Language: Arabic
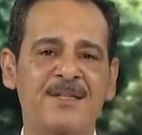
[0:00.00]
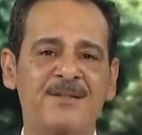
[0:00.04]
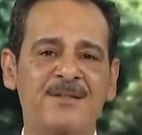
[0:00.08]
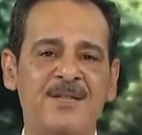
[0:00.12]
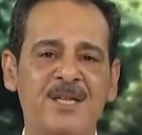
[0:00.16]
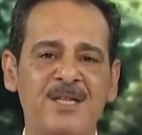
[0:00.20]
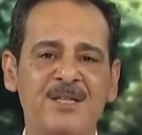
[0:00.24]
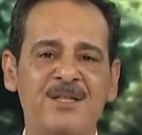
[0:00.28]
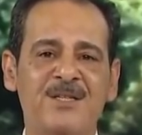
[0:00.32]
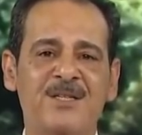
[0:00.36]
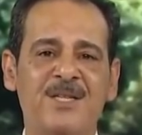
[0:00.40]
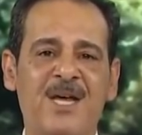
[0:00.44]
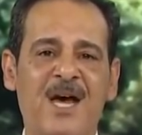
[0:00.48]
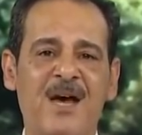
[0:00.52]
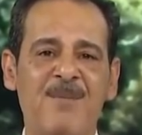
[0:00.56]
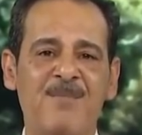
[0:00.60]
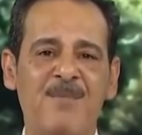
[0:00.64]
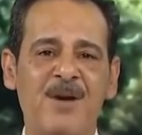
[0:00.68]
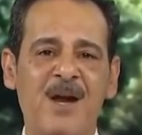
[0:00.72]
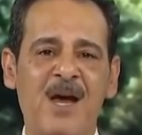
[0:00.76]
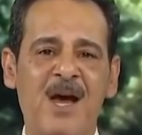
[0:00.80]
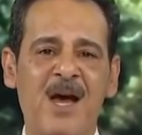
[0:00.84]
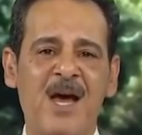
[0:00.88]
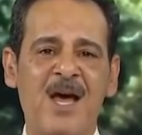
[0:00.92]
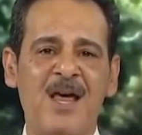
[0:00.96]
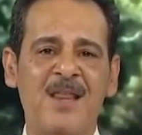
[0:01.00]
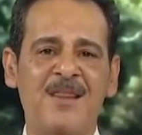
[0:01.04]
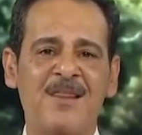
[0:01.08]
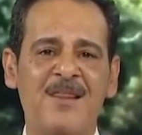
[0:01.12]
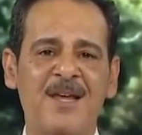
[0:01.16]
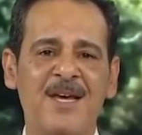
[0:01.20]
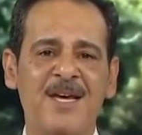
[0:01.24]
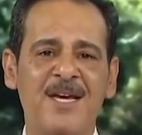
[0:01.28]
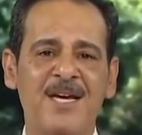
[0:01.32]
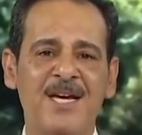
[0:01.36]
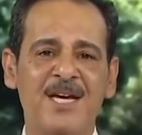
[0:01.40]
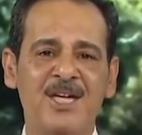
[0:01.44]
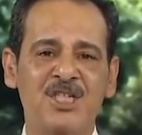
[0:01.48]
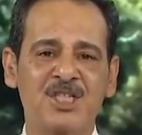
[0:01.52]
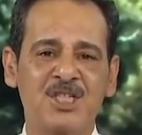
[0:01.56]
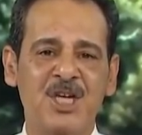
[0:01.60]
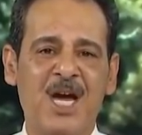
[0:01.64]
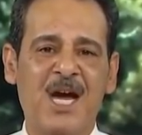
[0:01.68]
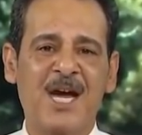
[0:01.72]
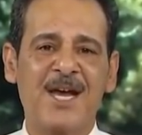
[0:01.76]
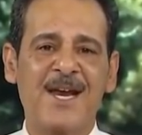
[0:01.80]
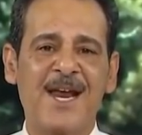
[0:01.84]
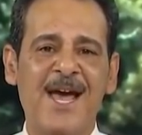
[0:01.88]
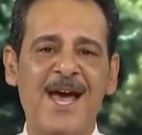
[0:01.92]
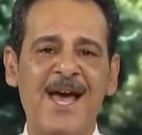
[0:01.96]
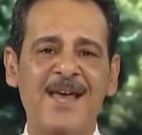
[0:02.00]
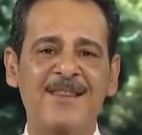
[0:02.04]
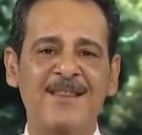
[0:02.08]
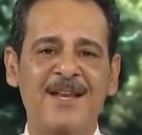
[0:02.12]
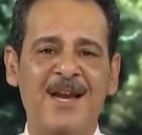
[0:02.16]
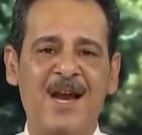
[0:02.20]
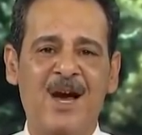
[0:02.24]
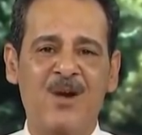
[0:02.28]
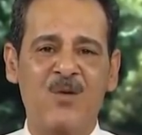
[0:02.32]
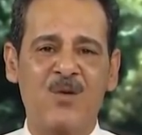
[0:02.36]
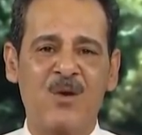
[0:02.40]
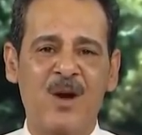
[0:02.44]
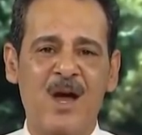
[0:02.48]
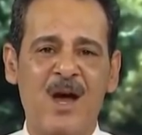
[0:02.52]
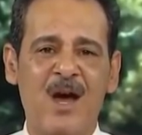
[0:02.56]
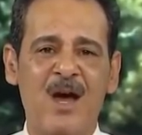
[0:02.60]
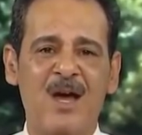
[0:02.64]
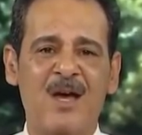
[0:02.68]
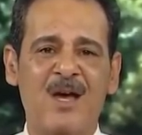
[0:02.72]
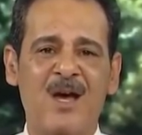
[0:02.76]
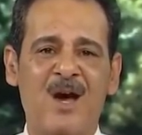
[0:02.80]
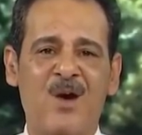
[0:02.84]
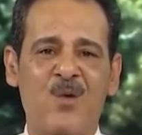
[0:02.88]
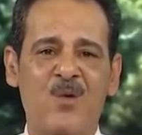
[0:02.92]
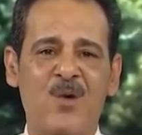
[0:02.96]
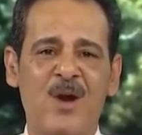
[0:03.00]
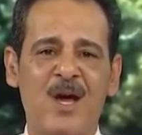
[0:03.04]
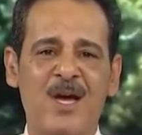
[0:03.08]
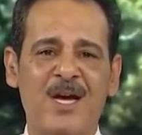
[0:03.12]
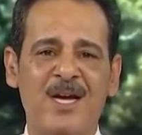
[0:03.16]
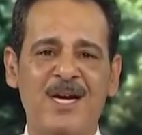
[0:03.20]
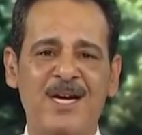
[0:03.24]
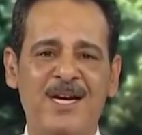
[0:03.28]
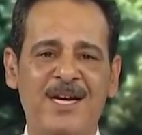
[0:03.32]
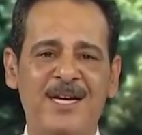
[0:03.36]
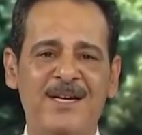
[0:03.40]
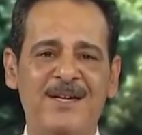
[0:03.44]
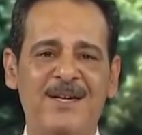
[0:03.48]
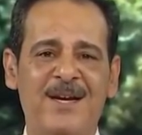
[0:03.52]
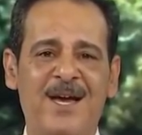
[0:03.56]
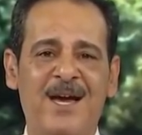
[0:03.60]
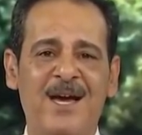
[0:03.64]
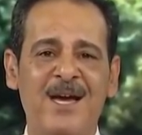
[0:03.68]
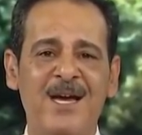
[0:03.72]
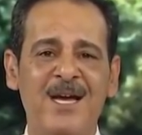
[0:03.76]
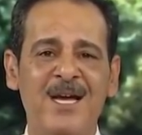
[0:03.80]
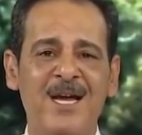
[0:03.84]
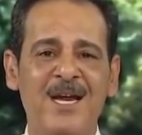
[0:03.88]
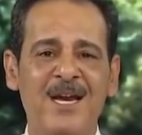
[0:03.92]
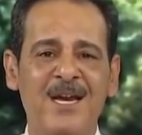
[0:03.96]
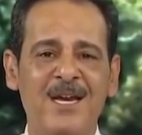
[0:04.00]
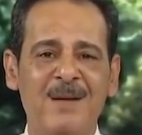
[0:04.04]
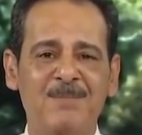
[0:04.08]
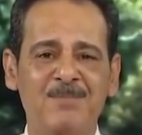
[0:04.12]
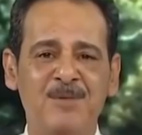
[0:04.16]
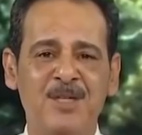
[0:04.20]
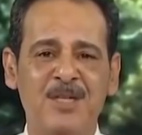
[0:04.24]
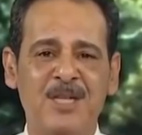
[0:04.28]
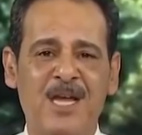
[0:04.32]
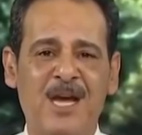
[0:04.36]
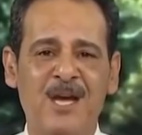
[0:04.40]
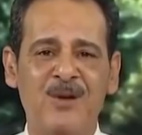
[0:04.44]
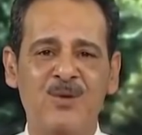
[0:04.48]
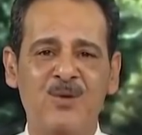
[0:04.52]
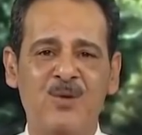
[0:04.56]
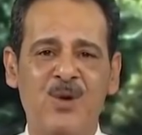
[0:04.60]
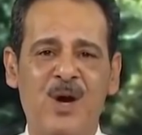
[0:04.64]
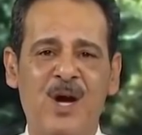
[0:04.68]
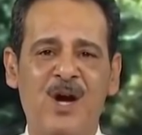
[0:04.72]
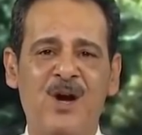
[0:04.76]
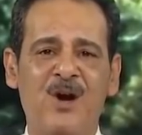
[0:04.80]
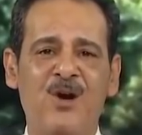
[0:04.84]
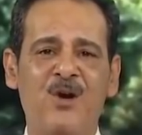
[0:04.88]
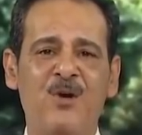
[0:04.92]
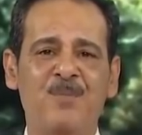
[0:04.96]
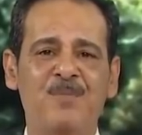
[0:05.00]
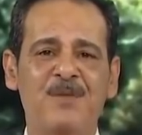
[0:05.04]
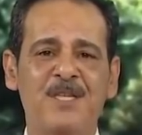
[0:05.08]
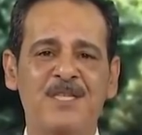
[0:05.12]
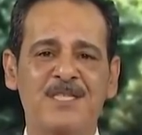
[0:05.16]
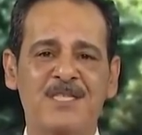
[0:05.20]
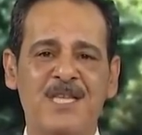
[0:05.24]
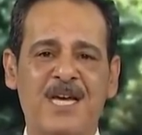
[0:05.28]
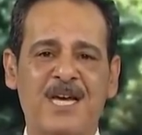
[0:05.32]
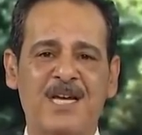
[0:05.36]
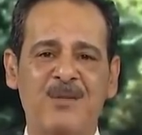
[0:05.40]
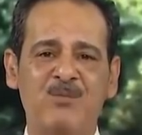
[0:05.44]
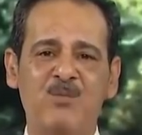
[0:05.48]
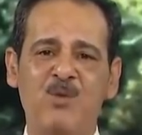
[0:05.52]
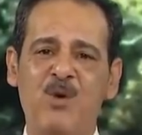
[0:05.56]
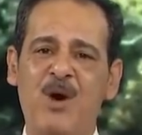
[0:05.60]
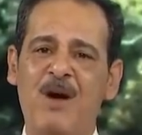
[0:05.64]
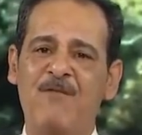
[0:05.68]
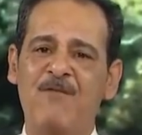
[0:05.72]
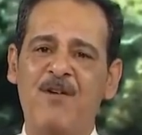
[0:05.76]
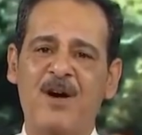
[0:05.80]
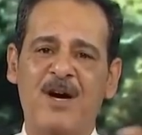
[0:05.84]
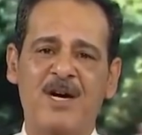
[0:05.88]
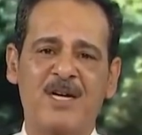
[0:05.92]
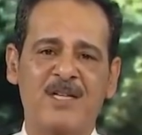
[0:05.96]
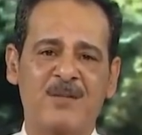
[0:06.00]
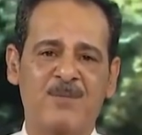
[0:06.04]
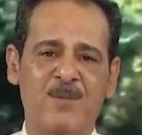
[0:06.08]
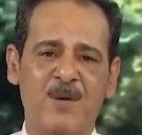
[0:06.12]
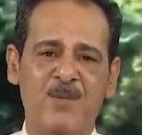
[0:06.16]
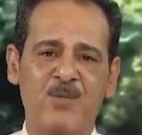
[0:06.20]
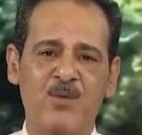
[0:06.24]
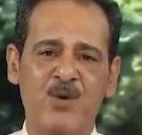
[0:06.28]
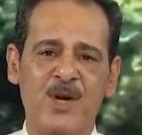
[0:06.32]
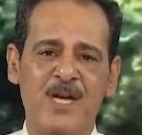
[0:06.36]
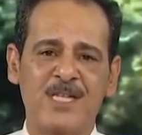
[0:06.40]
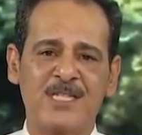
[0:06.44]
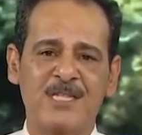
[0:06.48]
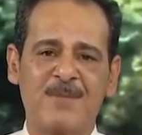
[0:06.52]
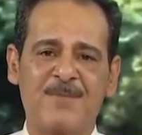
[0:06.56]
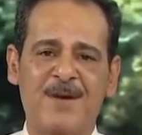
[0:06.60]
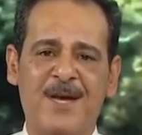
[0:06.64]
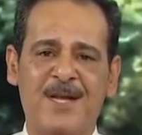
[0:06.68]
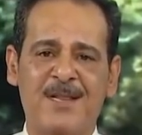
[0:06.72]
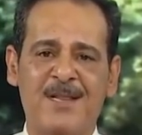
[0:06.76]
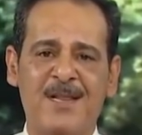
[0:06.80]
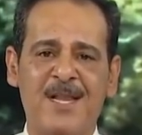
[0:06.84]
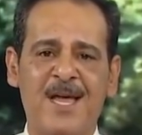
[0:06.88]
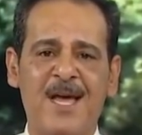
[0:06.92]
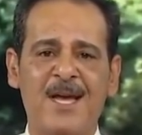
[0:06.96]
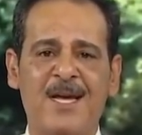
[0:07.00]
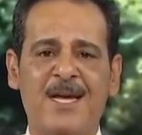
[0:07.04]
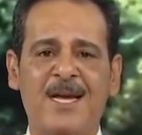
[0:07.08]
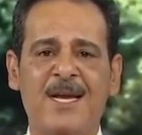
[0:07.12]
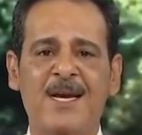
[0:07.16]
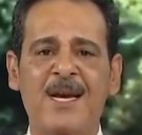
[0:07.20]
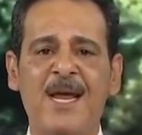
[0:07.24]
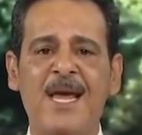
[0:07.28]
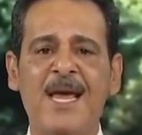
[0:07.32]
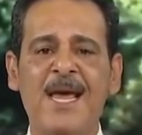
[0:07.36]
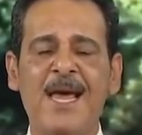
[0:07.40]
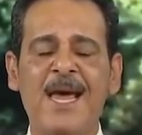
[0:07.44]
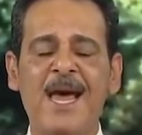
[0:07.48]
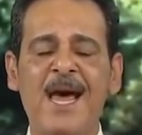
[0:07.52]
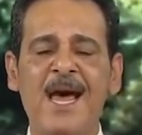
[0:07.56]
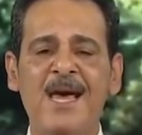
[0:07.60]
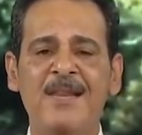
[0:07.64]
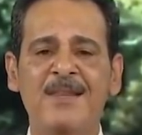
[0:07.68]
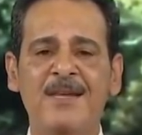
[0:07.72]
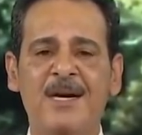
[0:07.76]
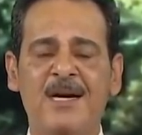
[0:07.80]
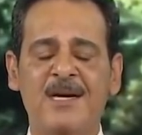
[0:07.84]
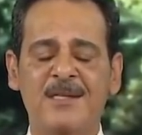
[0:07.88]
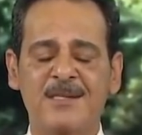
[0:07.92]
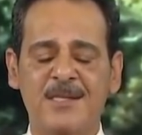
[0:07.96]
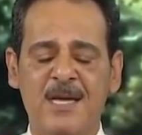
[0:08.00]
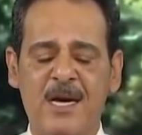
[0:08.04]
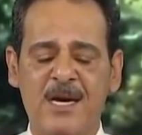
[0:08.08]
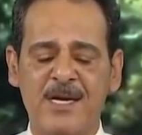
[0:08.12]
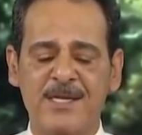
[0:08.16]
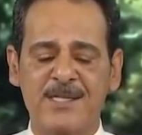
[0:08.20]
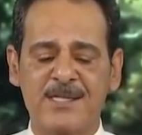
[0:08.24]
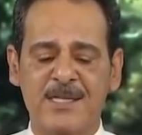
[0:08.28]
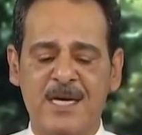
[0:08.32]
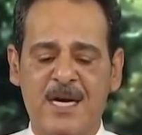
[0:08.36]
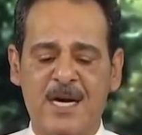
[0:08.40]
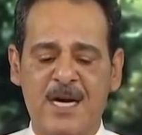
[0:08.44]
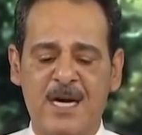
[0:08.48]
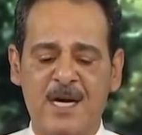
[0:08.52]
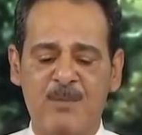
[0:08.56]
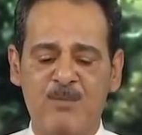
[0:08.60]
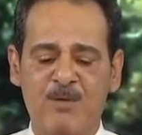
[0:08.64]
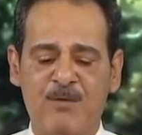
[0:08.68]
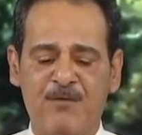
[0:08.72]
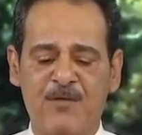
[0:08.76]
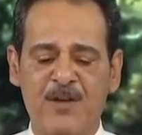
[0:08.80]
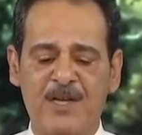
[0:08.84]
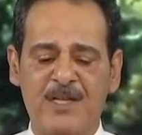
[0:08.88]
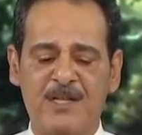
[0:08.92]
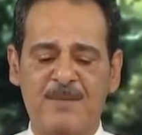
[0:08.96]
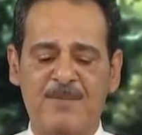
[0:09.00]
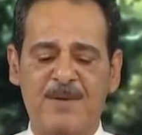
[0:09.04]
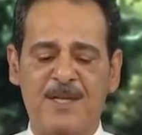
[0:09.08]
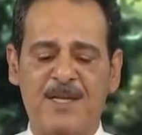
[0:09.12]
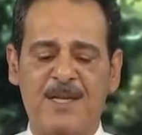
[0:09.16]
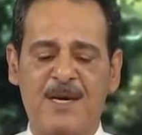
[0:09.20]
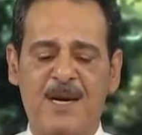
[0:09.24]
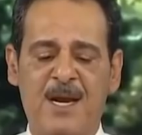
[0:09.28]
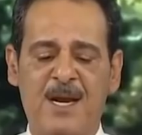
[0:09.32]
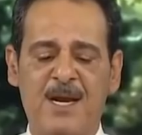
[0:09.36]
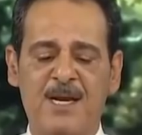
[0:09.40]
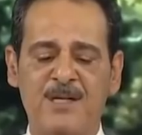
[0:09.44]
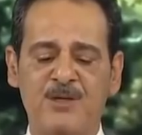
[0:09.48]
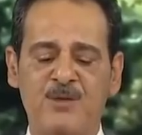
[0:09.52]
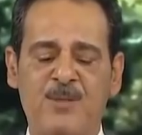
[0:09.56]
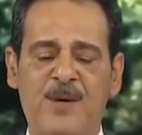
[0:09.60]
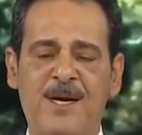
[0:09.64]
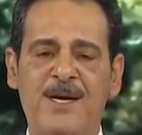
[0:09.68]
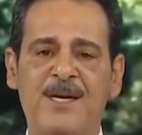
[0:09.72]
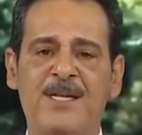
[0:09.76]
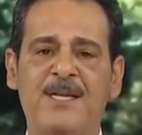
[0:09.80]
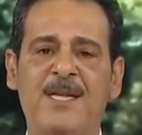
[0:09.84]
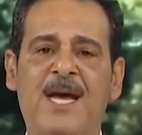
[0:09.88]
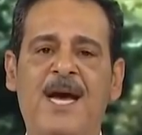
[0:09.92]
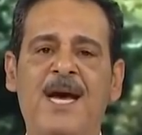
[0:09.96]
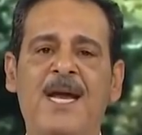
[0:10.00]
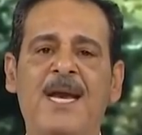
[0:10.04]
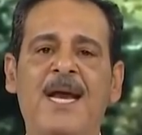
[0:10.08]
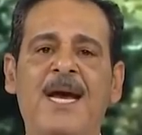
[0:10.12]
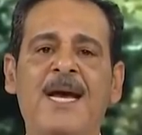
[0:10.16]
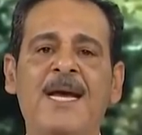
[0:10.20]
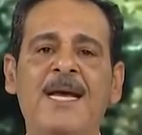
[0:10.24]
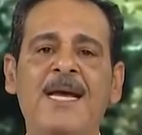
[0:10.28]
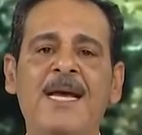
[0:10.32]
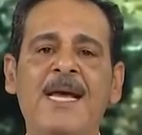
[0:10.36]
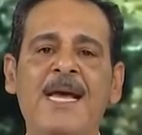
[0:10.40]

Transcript: ضد امراض الشعر هذه الاوراق اوراق الحنه اللي بتطحنوها وبتستخدموها فقط بالمناسبات لكن هذه خصائصها المفيده باذن الله سبحانه وتعالى